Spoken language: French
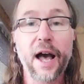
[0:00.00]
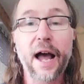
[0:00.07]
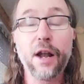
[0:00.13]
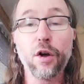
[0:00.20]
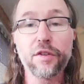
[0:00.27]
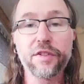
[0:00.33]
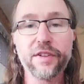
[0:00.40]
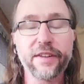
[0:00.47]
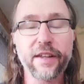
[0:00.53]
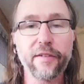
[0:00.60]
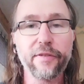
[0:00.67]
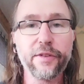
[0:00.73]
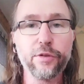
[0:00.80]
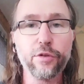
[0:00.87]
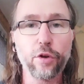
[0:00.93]
Alors c'est un
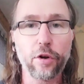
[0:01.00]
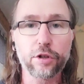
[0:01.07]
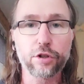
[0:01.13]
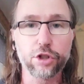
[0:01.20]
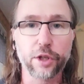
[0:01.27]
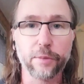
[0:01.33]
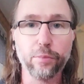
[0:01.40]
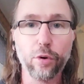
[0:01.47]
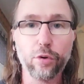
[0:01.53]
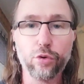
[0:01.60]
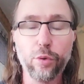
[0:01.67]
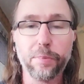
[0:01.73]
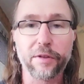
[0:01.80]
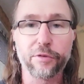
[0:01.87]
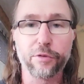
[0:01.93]
film d'horreur que j'aime
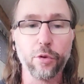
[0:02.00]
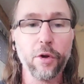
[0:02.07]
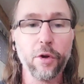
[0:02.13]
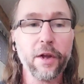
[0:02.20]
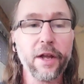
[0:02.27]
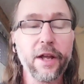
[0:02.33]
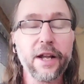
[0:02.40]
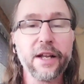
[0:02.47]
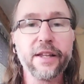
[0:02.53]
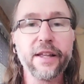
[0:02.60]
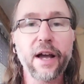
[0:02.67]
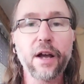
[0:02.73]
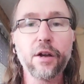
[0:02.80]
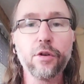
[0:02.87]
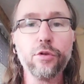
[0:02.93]
beaucoup parce que il y
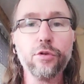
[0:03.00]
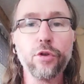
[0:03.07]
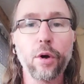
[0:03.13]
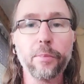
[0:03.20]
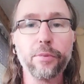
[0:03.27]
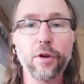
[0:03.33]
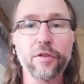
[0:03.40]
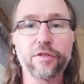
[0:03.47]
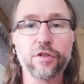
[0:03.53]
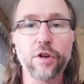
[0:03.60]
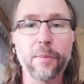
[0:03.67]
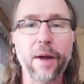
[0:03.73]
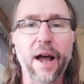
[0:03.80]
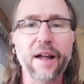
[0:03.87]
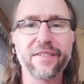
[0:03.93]
a une ambiance quand
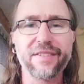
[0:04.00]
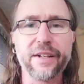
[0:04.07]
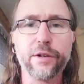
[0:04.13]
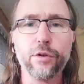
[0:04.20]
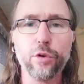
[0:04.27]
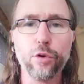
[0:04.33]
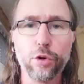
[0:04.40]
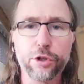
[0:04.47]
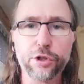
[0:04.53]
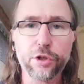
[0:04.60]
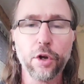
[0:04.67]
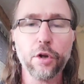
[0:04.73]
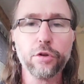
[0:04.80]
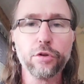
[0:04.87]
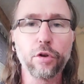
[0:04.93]
même assez glauque
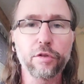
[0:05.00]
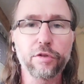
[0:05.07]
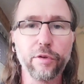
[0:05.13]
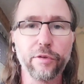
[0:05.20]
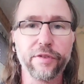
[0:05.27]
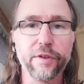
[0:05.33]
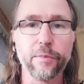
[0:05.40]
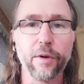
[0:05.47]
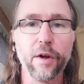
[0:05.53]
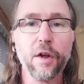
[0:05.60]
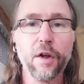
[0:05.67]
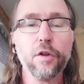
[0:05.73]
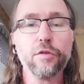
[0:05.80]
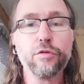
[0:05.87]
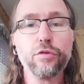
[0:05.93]
dans ce film.
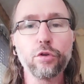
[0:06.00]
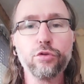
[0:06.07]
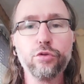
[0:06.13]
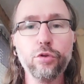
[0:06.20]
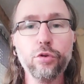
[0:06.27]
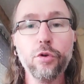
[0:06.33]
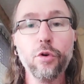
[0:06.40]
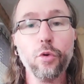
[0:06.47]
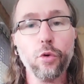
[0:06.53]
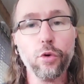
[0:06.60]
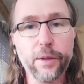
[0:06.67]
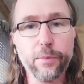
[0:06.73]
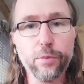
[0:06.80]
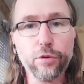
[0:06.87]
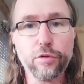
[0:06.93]
Surtout au
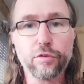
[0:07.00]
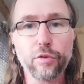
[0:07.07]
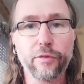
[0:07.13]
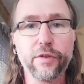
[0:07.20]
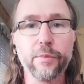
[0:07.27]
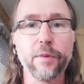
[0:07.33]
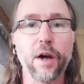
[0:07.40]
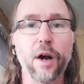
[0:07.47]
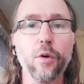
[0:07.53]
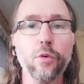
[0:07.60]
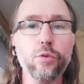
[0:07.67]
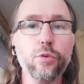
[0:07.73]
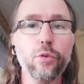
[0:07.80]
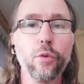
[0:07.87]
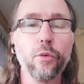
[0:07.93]
début de son film là,
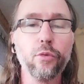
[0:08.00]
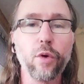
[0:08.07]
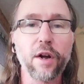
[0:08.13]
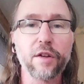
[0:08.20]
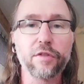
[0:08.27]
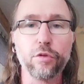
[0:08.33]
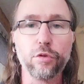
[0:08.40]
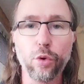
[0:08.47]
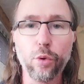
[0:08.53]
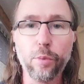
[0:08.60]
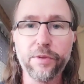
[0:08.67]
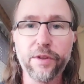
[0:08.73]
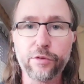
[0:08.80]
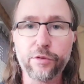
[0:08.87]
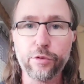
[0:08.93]
où on voit ce
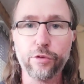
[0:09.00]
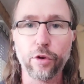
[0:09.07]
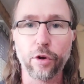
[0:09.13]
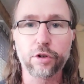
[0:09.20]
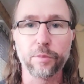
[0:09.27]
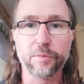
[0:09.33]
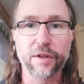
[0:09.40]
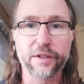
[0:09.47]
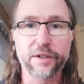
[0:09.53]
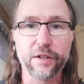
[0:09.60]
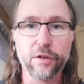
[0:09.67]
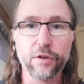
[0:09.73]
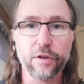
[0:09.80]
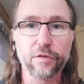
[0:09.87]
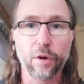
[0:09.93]
groupe d'étudiants comme ça
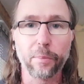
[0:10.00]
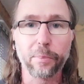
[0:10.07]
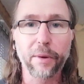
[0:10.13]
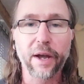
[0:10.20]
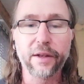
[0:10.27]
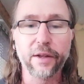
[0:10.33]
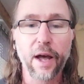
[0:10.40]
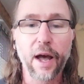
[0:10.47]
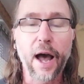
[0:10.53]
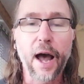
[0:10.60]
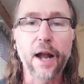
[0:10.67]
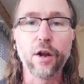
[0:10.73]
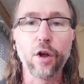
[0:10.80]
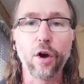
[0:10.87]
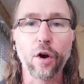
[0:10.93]
qui s'en prennent
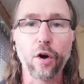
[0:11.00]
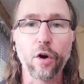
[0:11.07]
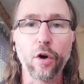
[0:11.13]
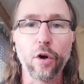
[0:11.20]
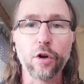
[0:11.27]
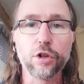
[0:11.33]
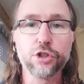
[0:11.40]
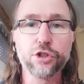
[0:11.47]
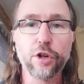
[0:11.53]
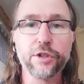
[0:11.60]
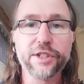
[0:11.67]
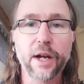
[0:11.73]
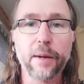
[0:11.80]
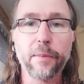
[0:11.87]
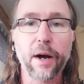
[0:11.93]
à leurs euh,
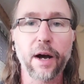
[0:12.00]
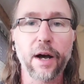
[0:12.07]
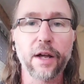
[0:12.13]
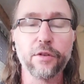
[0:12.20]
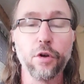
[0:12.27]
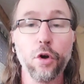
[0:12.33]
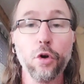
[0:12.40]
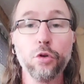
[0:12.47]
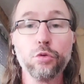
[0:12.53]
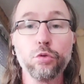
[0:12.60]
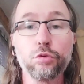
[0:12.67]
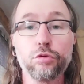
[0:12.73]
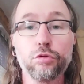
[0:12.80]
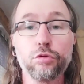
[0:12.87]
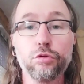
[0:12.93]
jeunes camarades,
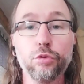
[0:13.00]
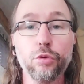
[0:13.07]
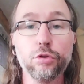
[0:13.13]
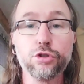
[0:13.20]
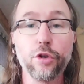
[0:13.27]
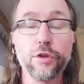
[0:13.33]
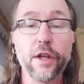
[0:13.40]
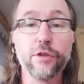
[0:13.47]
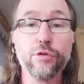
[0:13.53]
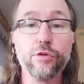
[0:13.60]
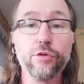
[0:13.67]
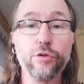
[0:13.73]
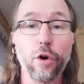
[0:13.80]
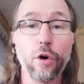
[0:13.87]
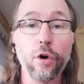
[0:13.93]
dont ce jeune
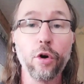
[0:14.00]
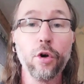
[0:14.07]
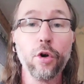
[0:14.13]
étudiant